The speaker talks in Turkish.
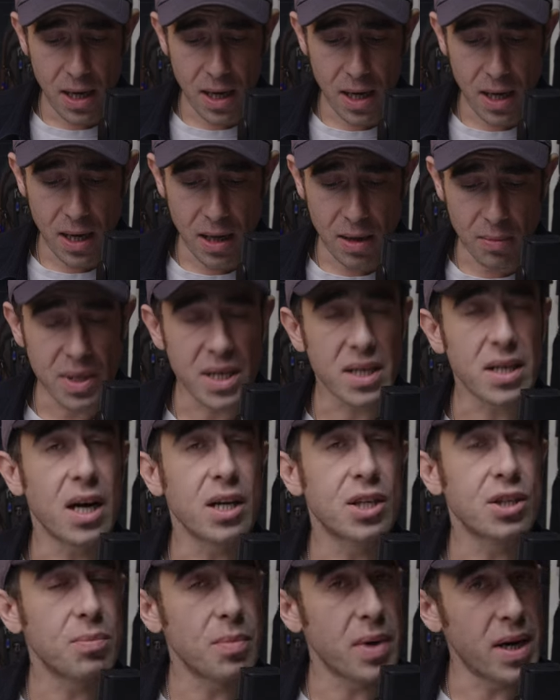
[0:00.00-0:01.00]
e,
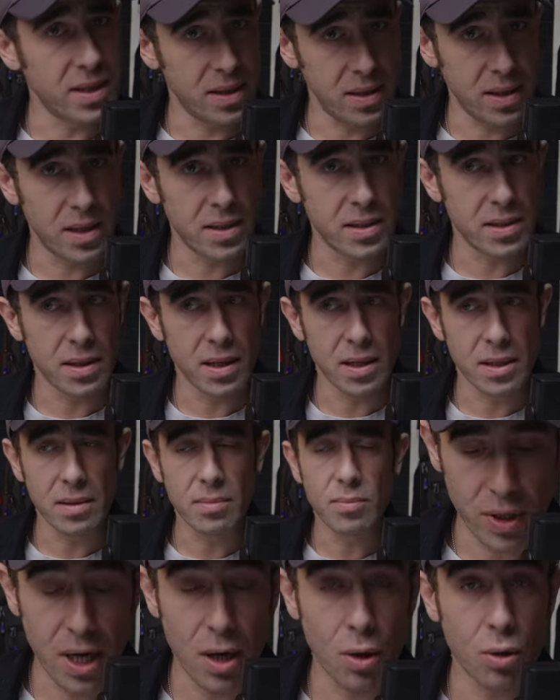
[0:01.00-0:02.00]
birkaç madde
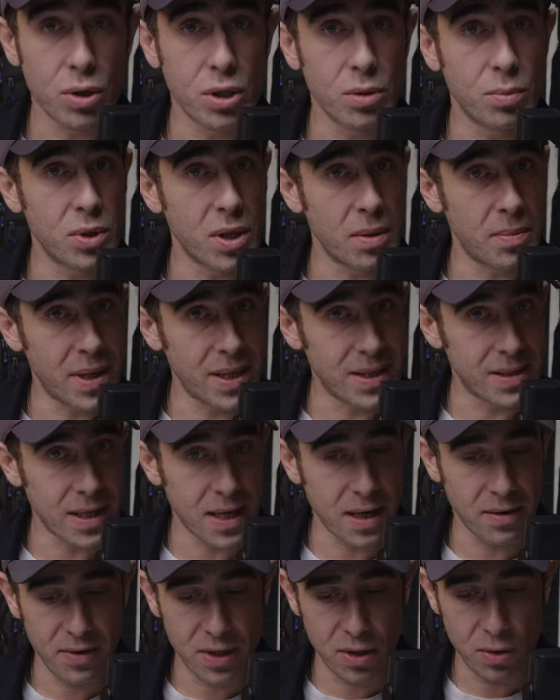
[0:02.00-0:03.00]
hazırladım. Daha önce buna
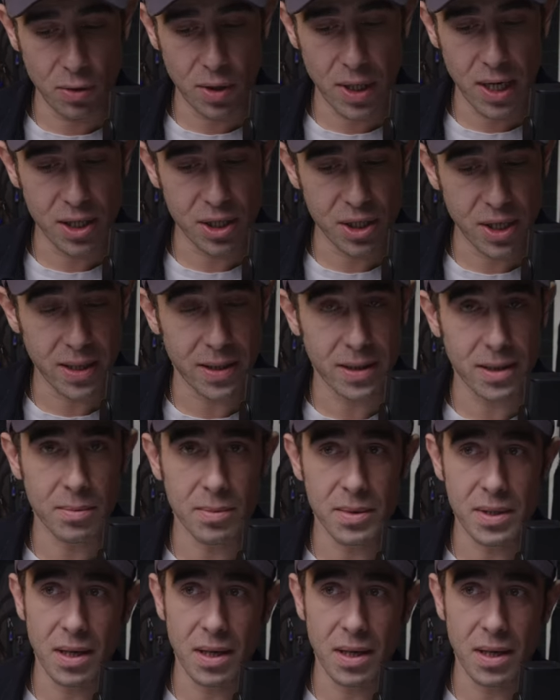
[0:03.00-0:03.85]
benzer videolar çektim.